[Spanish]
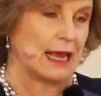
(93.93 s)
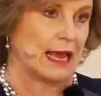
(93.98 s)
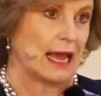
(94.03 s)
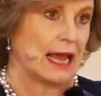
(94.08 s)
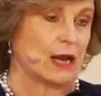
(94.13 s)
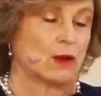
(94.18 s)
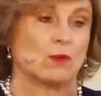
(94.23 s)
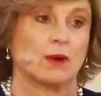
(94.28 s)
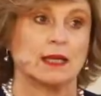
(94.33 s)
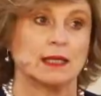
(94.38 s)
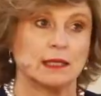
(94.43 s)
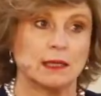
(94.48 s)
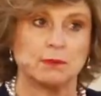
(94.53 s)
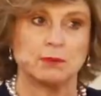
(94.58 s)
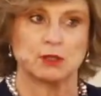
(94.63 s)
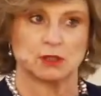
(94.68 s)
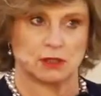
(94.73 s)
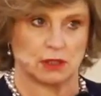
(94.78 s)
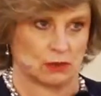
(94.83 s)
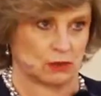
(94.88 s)
el
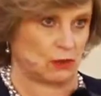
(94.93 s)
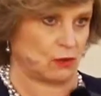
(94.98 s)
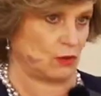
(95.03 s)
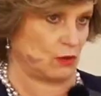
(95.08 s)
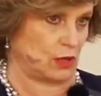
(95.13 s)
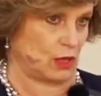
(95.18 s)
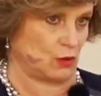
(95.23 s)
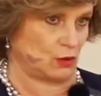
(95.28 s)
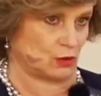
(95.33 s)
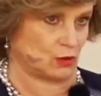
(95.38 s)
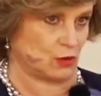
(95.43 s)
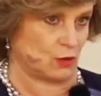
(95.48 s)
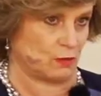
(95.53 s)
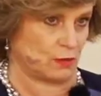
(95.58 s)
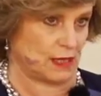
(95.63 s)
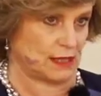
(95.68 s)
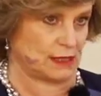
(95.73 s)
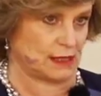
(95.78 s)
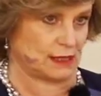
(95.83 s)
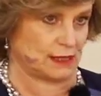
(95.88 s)
40% de los
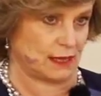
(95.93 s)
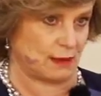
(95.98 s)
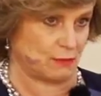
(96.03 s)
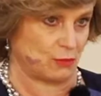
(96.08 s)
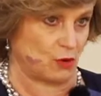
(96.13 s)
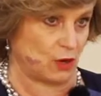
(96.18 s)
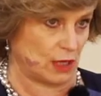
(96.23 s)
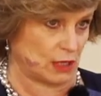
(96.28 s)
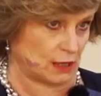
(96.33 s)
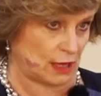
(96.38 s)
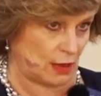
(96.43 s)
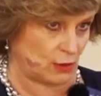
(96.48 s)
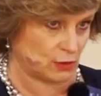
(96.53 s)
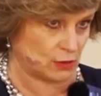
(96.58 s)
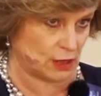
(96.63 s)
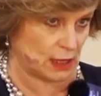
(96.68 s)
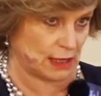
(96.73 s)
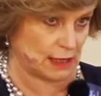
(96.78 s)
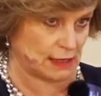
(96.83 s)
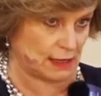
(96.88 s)
hombres están
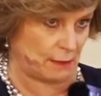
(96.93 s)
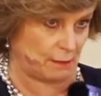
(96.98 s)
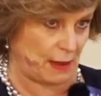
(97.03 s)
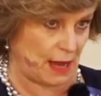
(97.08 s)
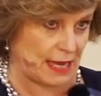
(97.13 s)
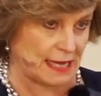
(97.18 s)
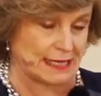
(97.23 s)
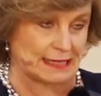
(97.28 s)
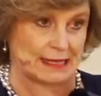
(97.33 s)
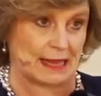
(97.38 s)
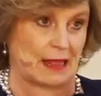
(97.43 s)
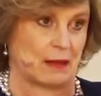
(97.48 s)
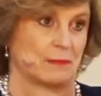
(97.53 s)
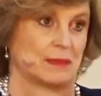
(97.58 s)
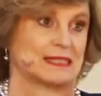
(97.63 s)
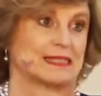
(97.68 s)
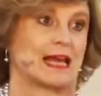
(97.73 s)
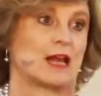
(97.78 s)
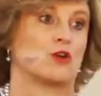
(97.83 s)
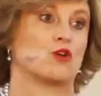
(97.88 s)
violentados en este país, nada
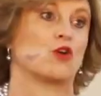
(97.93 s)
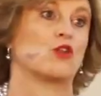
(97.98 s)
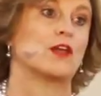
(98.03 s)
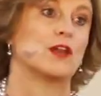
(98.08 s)
más que no